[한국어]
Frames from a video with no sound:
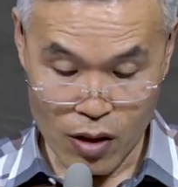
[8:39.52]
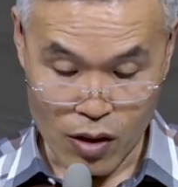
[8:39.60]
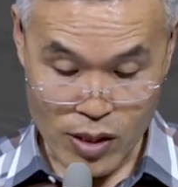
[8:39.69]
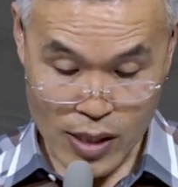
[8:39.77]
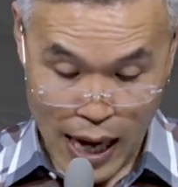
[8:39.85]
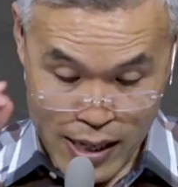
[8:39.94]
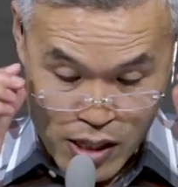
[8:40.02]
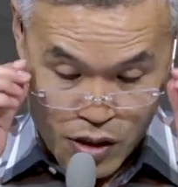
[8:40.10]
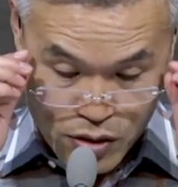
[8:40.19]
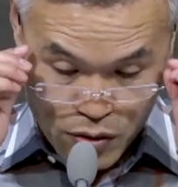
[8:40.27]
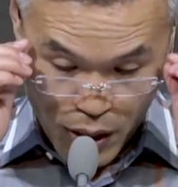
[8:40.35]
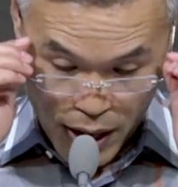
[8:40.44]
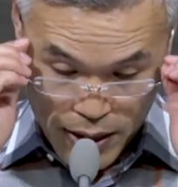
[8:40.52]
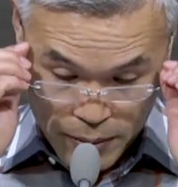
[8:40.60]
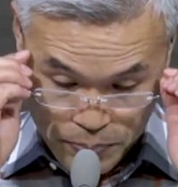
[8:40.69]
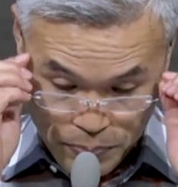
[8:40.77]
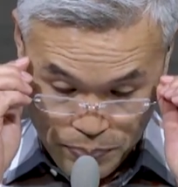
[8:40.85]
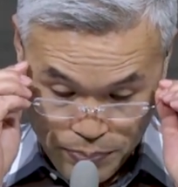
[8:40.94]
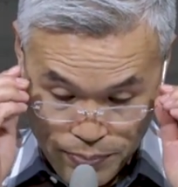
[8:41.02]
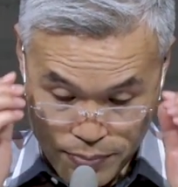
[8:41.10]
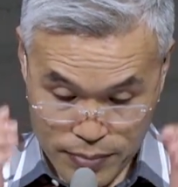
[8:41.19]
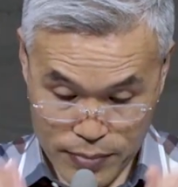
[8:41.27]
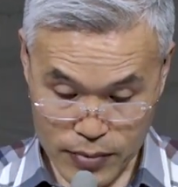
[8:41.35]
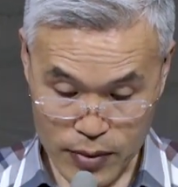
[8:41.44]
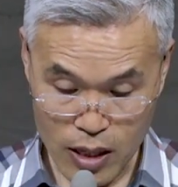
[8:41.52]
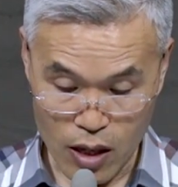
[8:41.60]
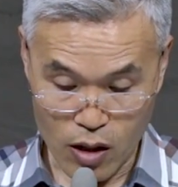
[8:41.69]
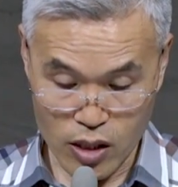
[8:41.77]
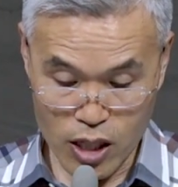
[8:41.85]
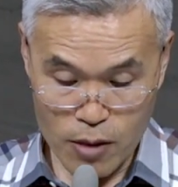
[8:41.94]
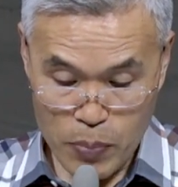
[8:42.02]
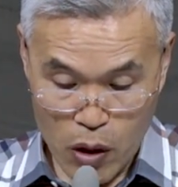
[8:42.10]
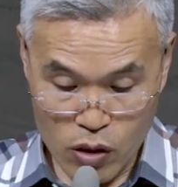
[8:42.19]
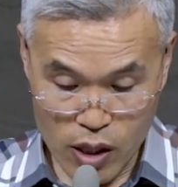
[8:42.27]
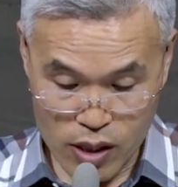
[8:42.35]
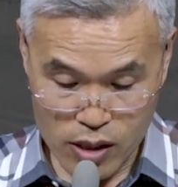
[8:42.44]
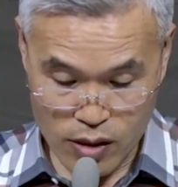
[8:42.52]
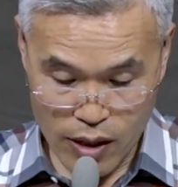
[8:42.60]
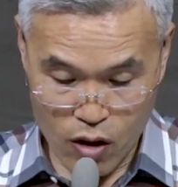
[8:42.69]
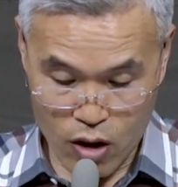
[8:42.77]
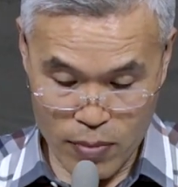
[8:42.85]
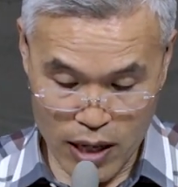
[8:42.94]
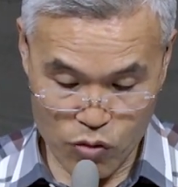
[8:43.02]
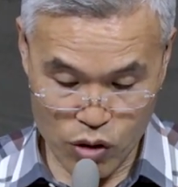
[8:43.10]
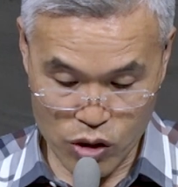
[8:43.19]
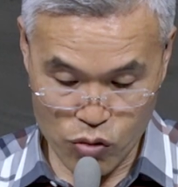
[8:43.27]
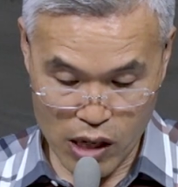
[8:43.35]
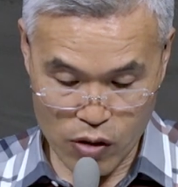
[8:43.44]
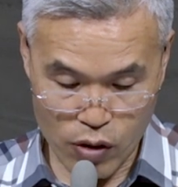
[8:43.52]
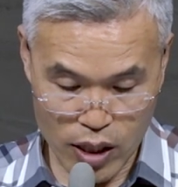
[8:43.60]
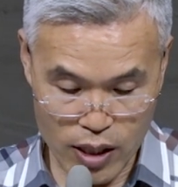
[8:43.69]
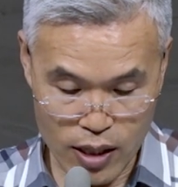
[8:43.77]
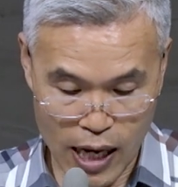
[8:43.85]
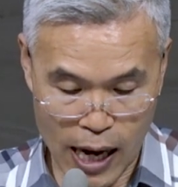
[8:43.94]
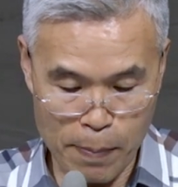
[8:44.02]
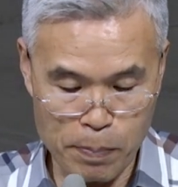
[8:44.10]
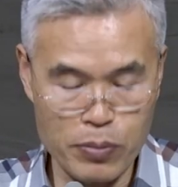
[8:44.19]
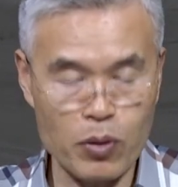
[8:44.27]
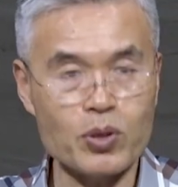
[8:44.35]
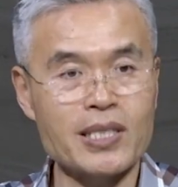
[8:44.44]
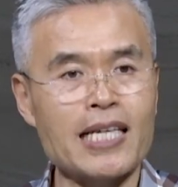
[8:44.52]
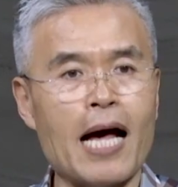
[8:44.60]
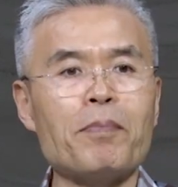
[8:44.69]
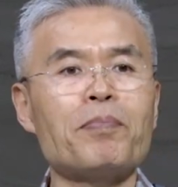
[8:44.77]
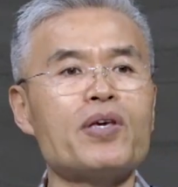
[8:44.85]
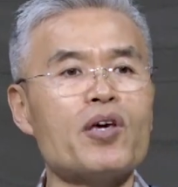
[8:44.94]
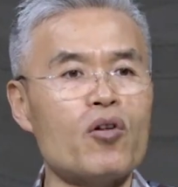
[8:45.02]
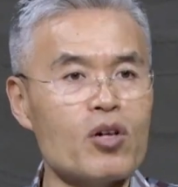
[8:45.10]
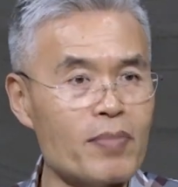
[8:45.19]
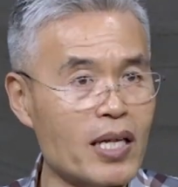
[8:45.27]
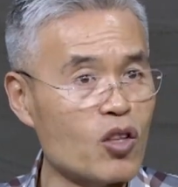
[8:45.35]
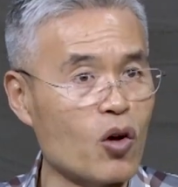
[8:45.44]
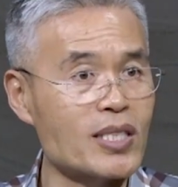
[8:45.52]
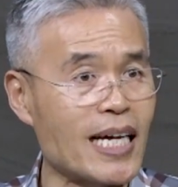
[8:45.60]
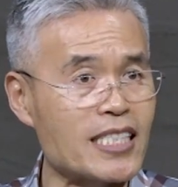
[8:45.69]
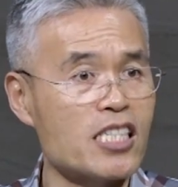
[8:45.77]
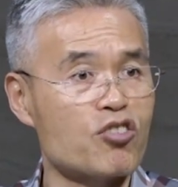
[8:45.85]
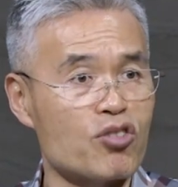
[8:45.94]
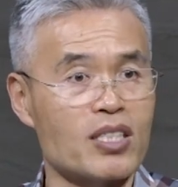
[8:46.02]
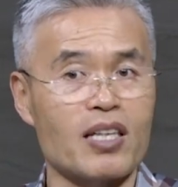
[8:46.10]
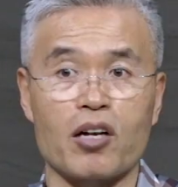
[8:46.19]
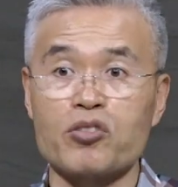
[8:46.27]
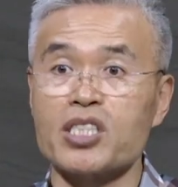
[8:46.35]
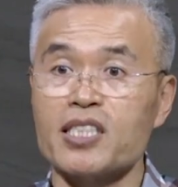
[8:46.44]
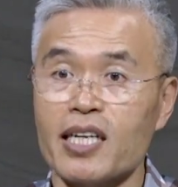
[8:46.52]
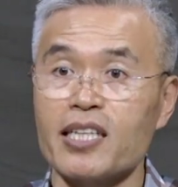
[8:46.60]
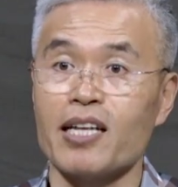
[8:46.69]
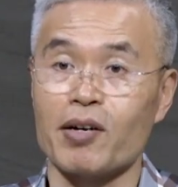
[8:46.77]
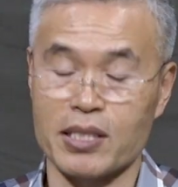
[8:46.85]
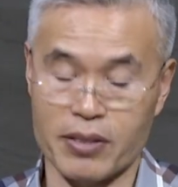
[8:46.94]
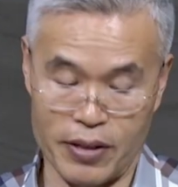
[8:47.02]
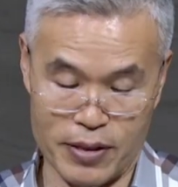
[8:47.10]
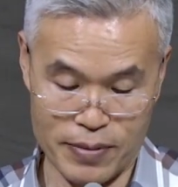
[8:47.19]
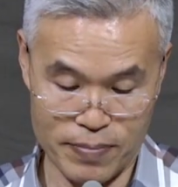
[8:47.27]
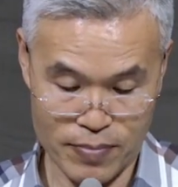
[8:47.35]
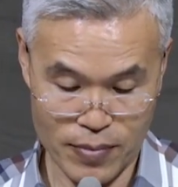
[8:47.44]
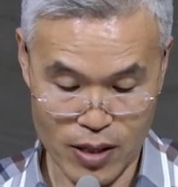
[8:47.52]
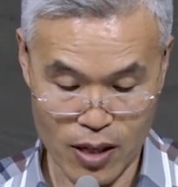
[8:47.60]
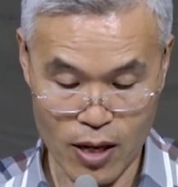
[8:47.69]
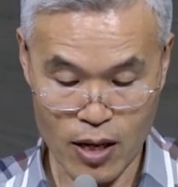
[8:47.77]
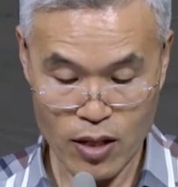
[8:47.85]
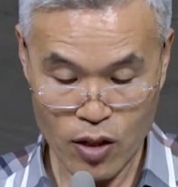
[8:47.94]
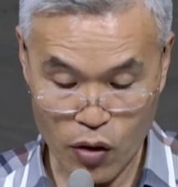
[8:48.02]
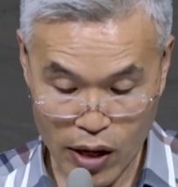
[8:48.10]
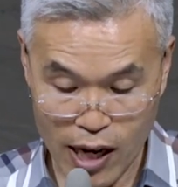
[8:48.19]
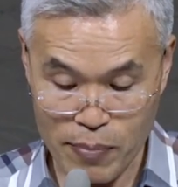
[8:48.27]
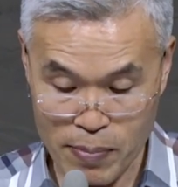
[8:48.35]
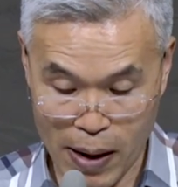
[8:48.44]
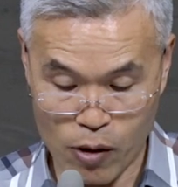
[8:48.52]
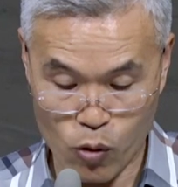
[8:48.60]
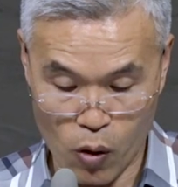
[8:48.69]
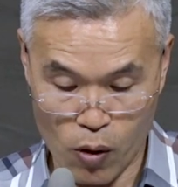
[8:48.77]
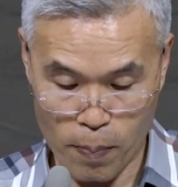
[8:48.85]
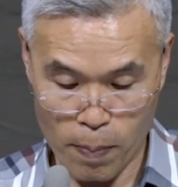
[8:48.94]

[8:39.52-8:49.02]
4기였는데 어, 이 병이 그때 얼마나 위중한 거니 앞으로 3개월만 더 사실 수 있다라고 진단이 나왔어요. 혈액암이 맞고.